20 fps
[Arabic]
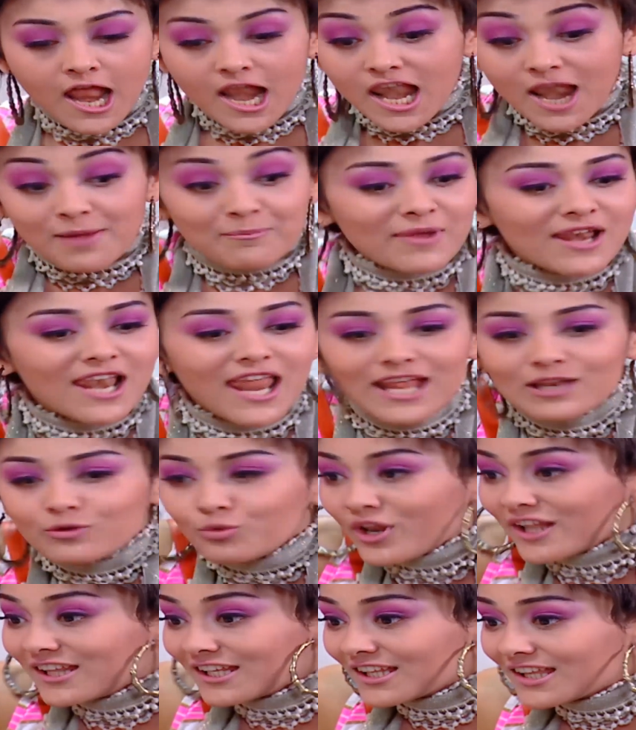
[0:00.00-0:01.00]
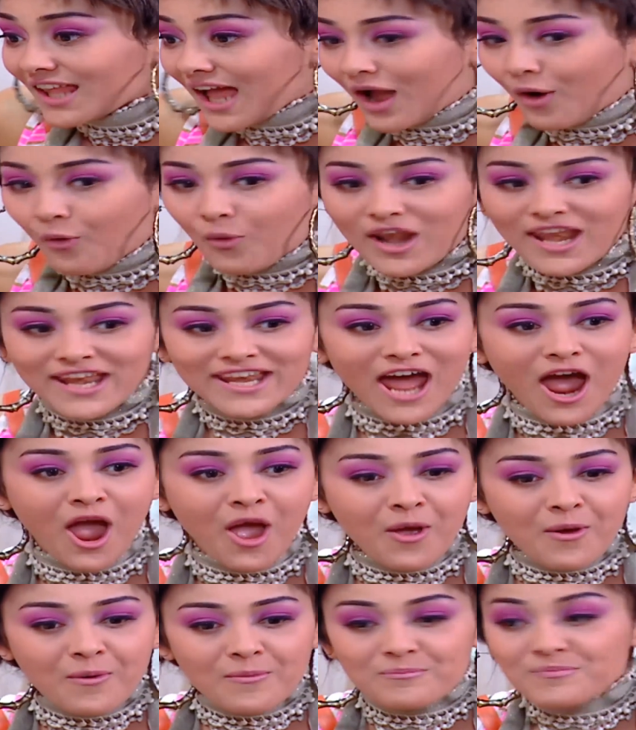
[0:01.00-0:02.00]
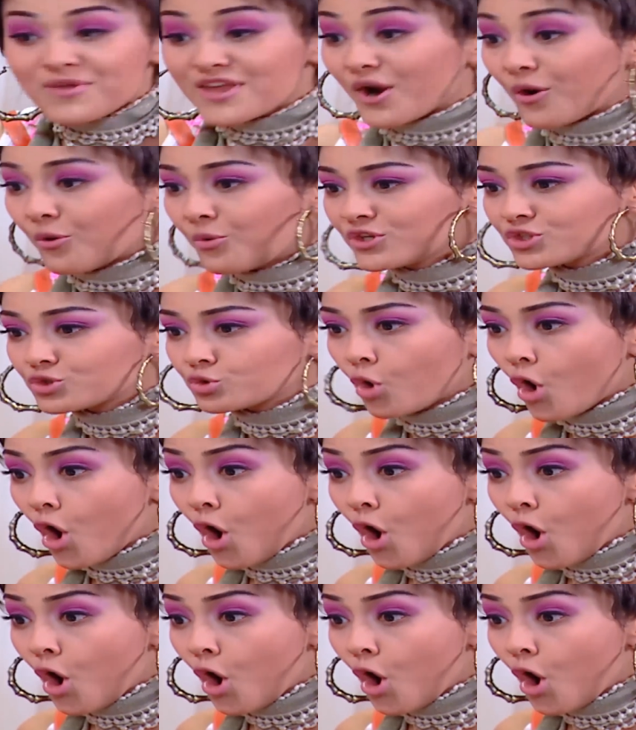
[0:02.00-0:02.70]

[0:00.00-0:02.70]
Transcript: لما نلاقي الولاد كده حوالينا بيروشوا